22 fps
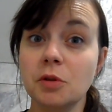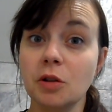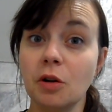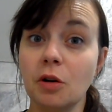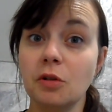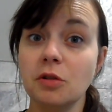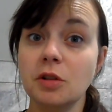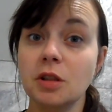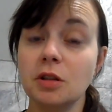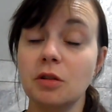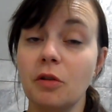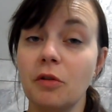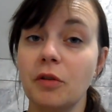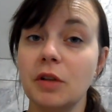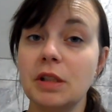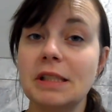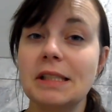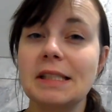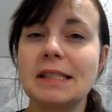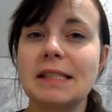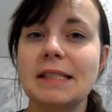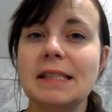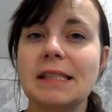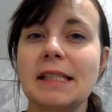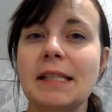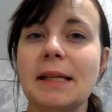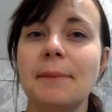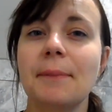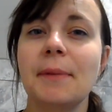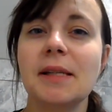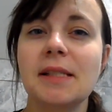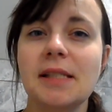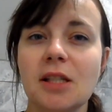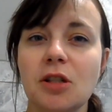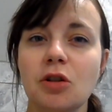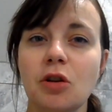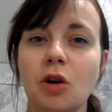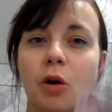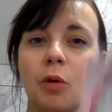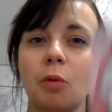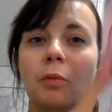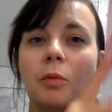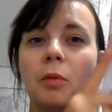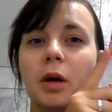przychodzę do Was z
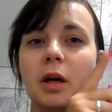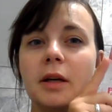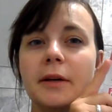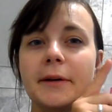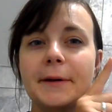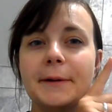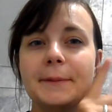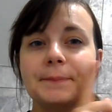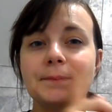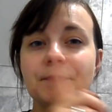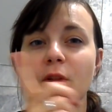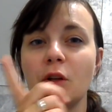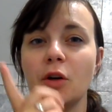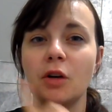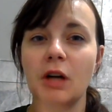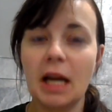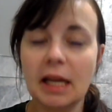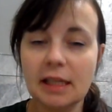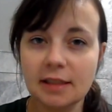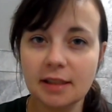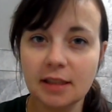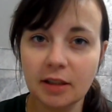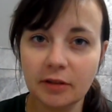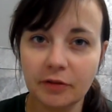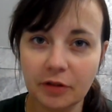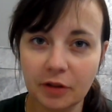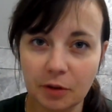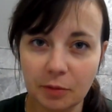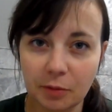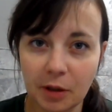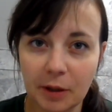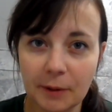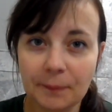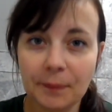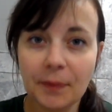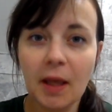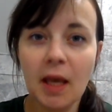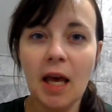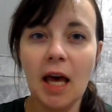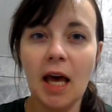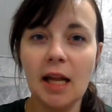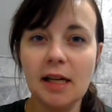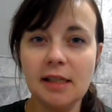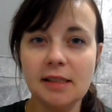maseczką um, koreańskiej firmy
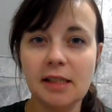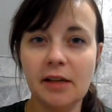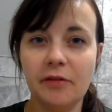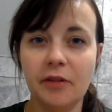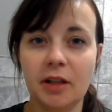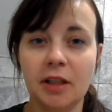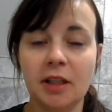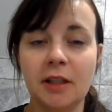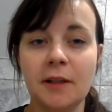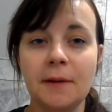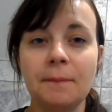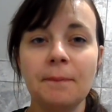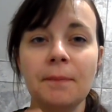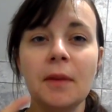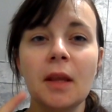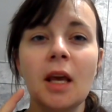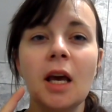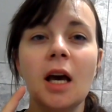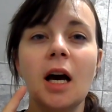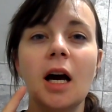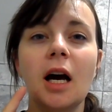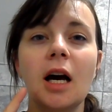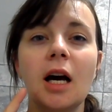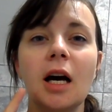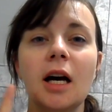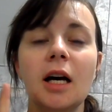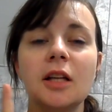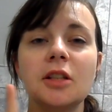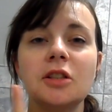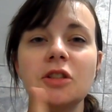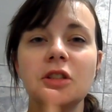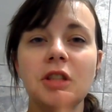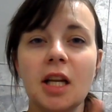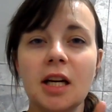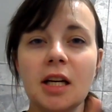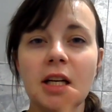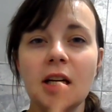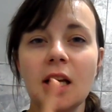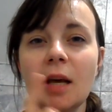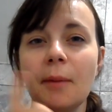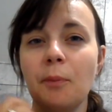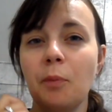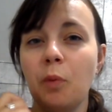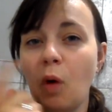Elizabeki, e,
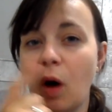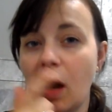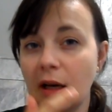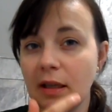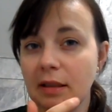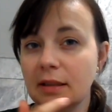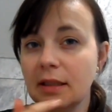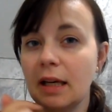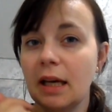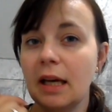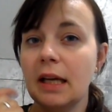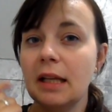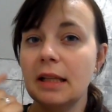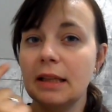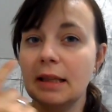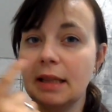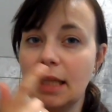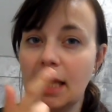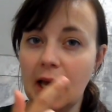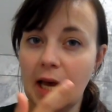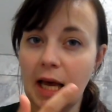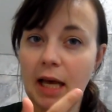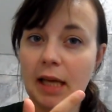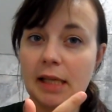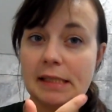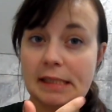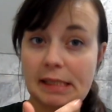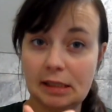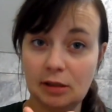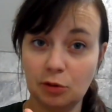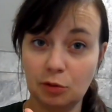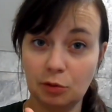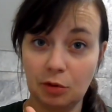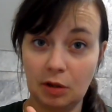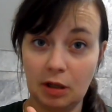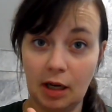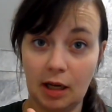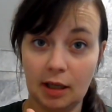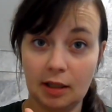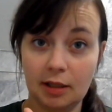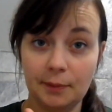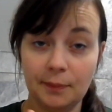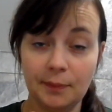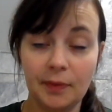czarna płachta na
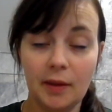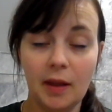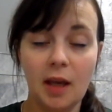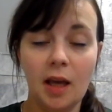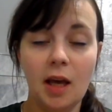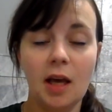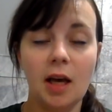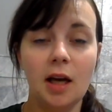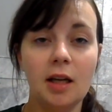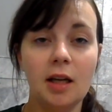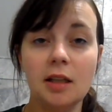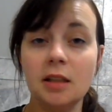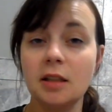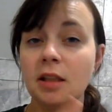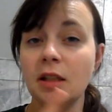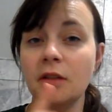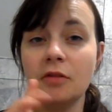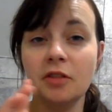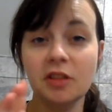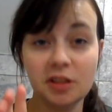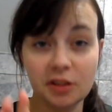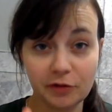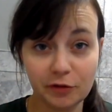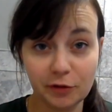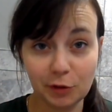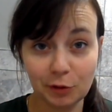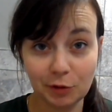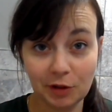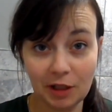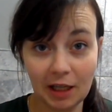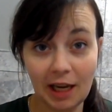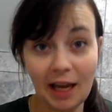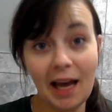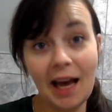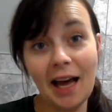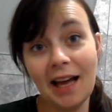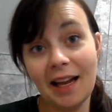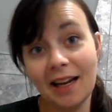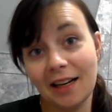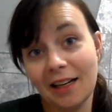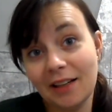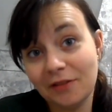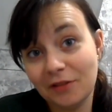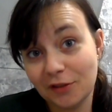zaskórniaki. E, nie wierzę w cuda,
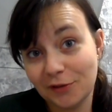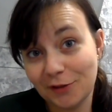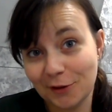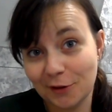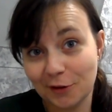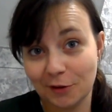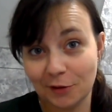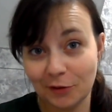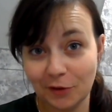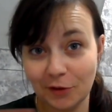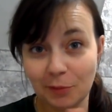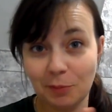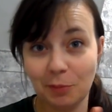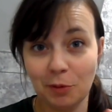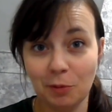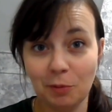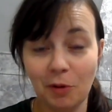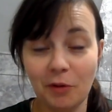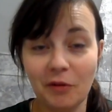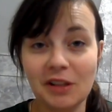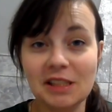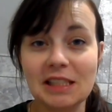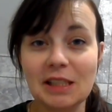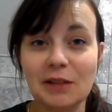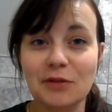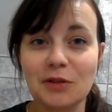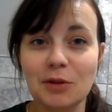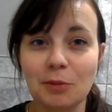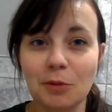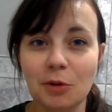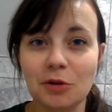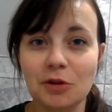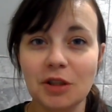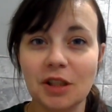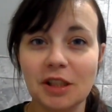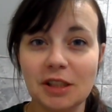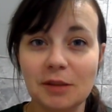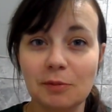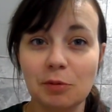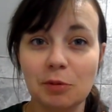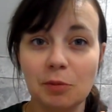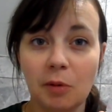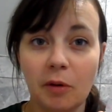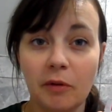ale wypróbować zawsze
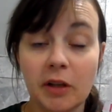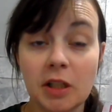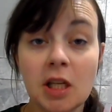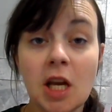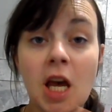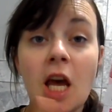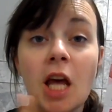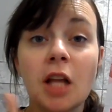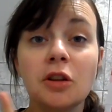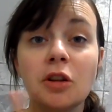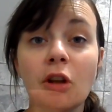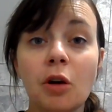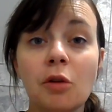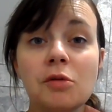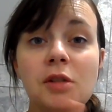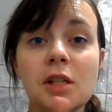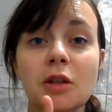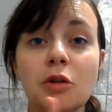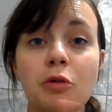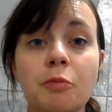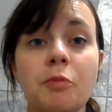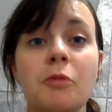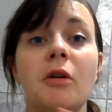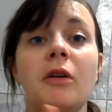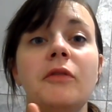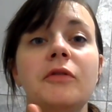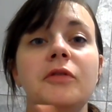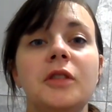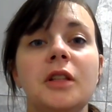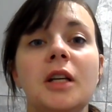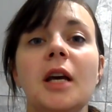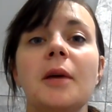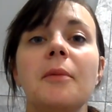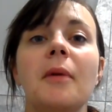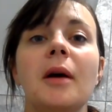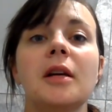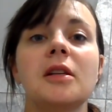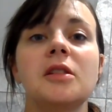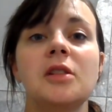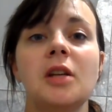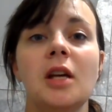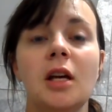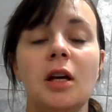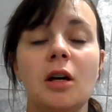można i spróbować. Tą zakupiłam w TK
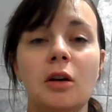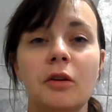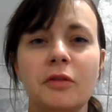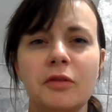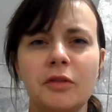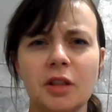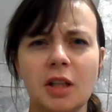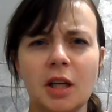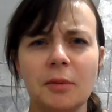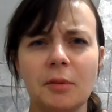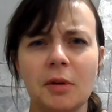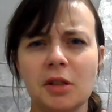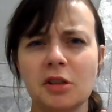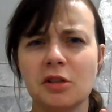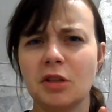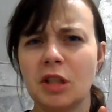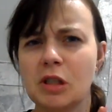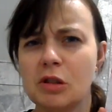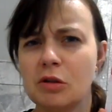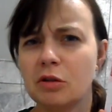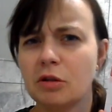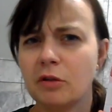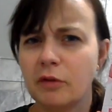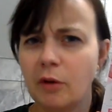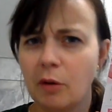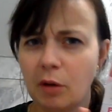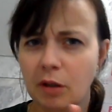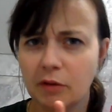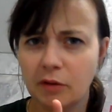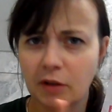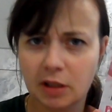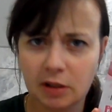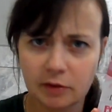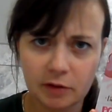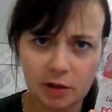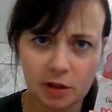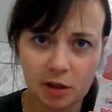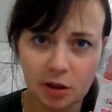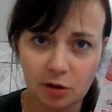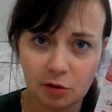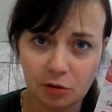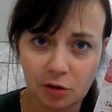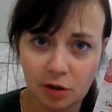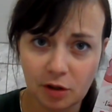Maxie. E, w TK Maxie ona kosztowała
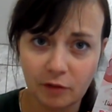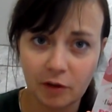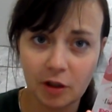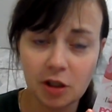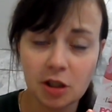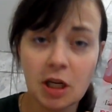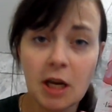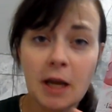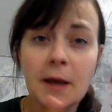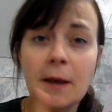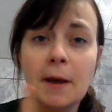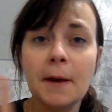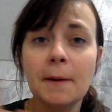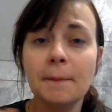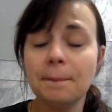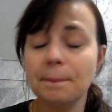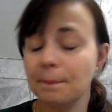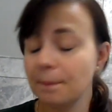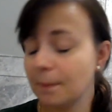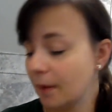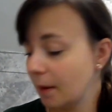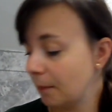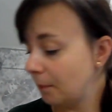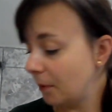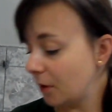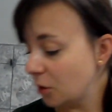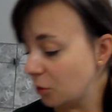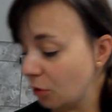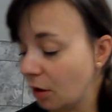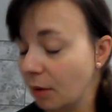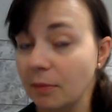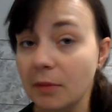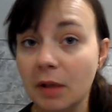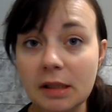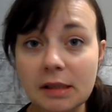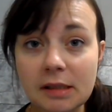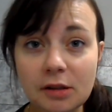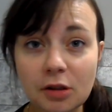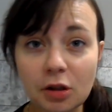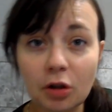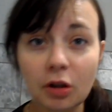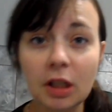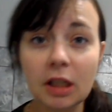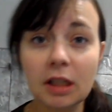2,99. Mm, patrzyłam
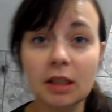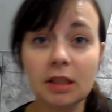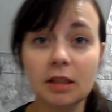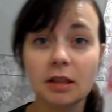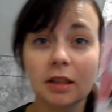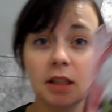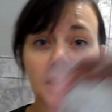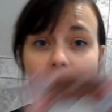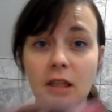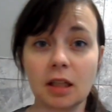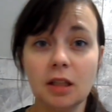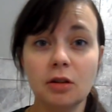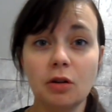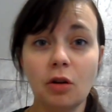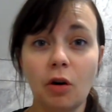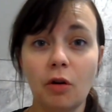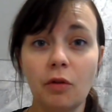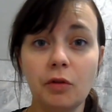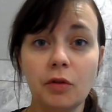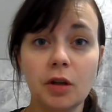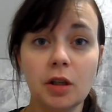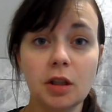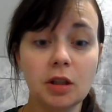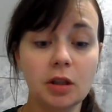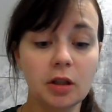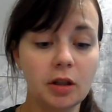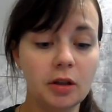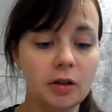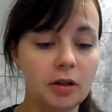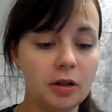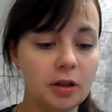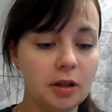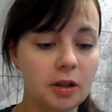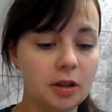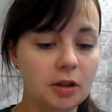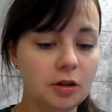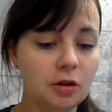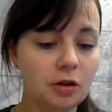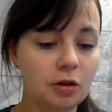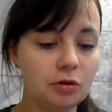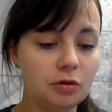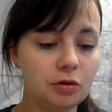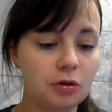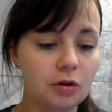na stronach internetowych,
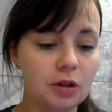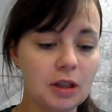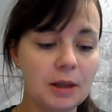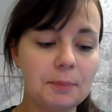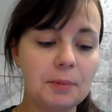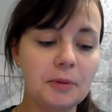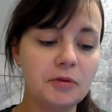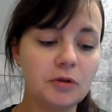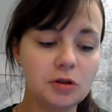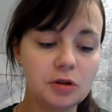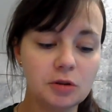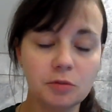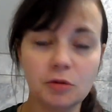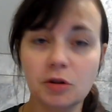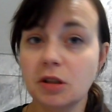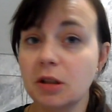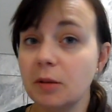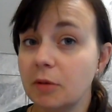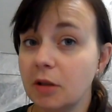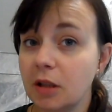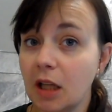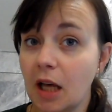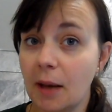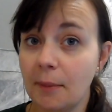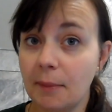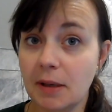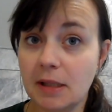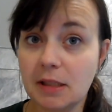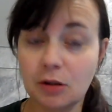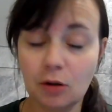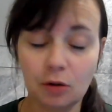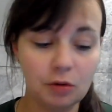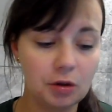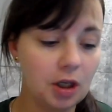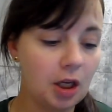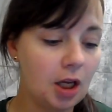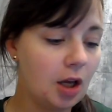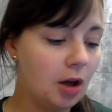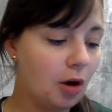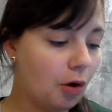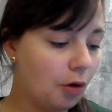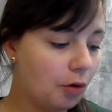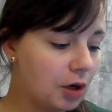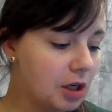e, no to na pewno są dostępne na
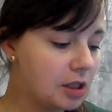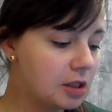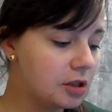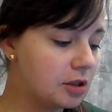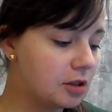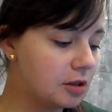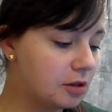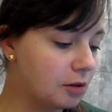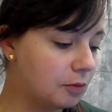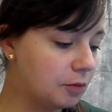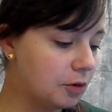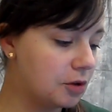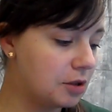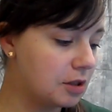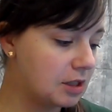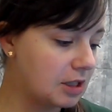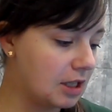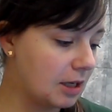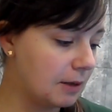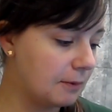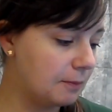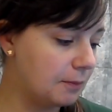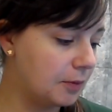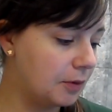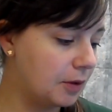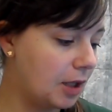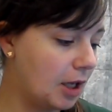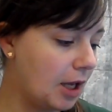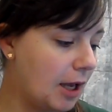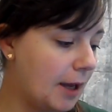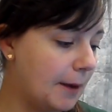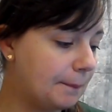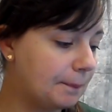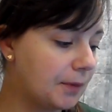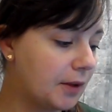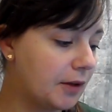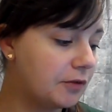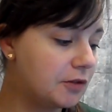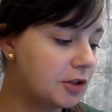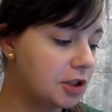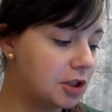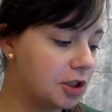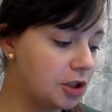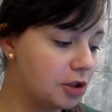Amazonie oraz są dostępne
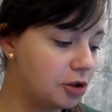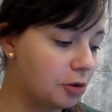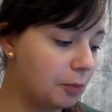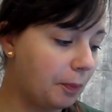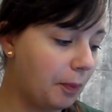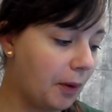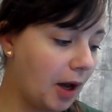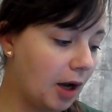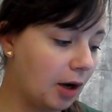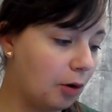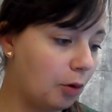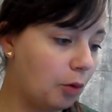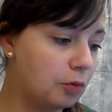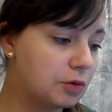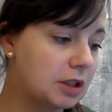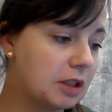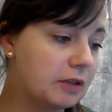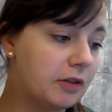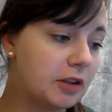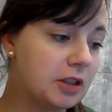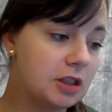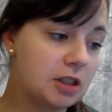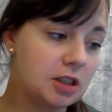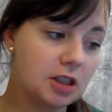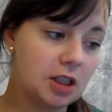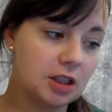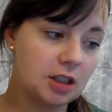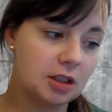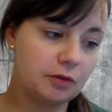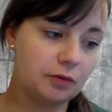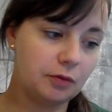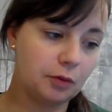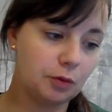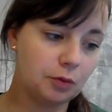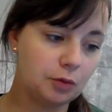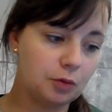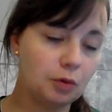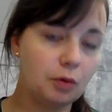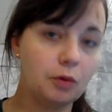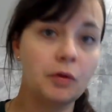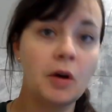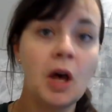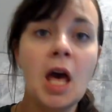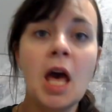w 10 paku za 21
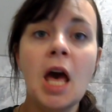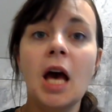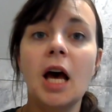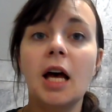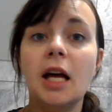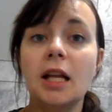funtów